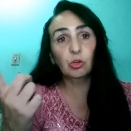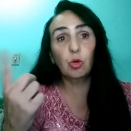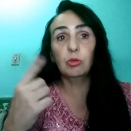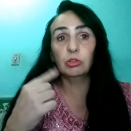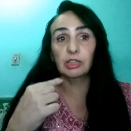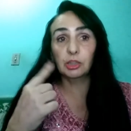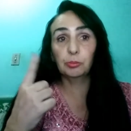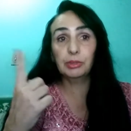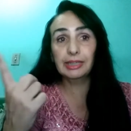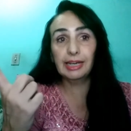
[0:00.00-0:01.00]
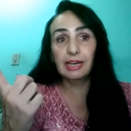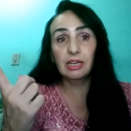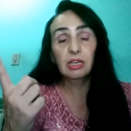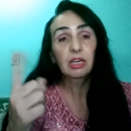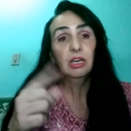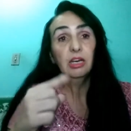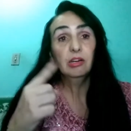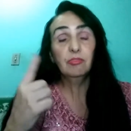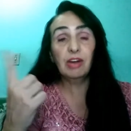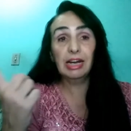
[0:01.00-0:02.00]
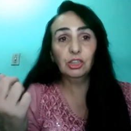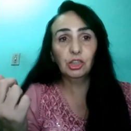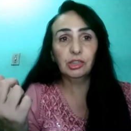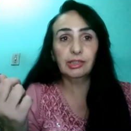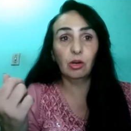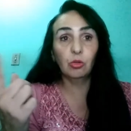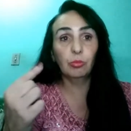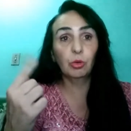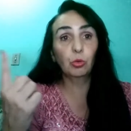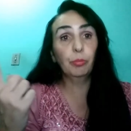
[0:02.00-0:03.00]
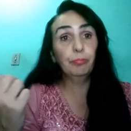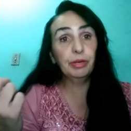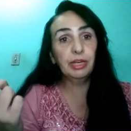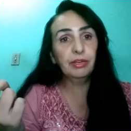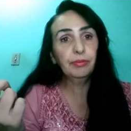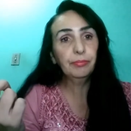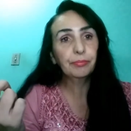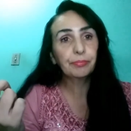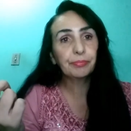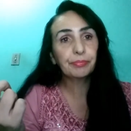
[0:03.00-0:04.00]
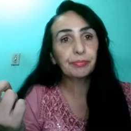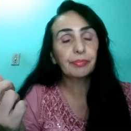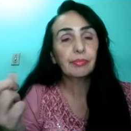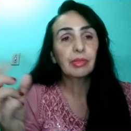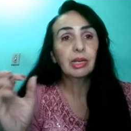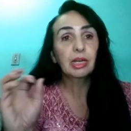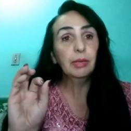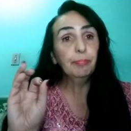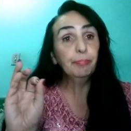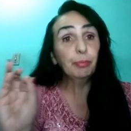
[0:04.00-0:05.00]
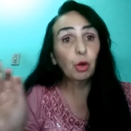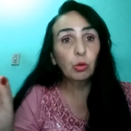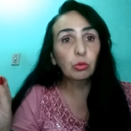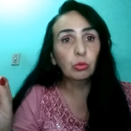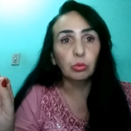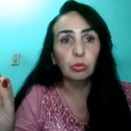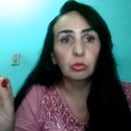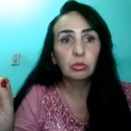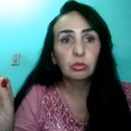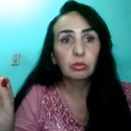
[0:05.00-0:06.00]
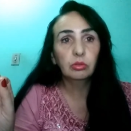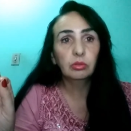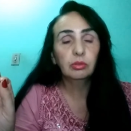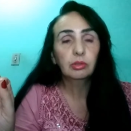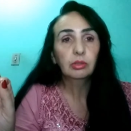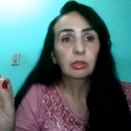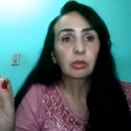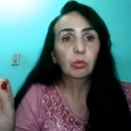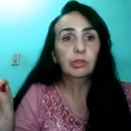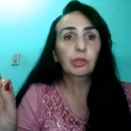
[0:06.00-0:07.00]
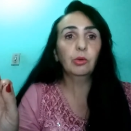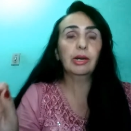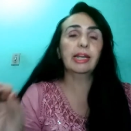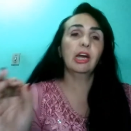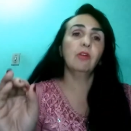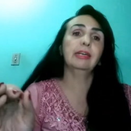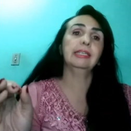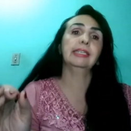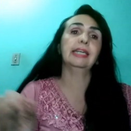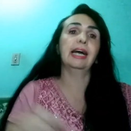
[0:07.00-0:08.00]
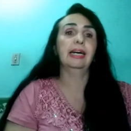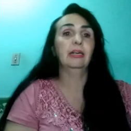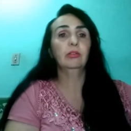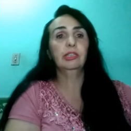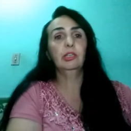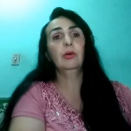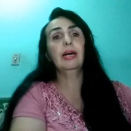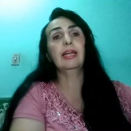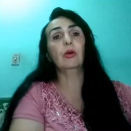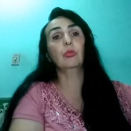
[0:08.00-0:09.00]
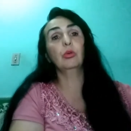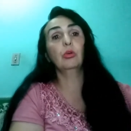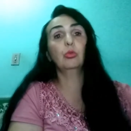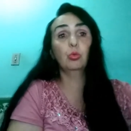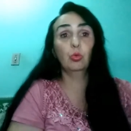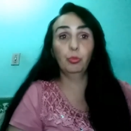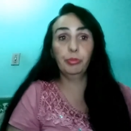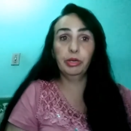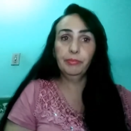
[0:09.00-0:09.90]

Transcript: eu já expliquei, vai digitar o número do PIN e pronto. O seu canal vai estar, o seu canal do YouTube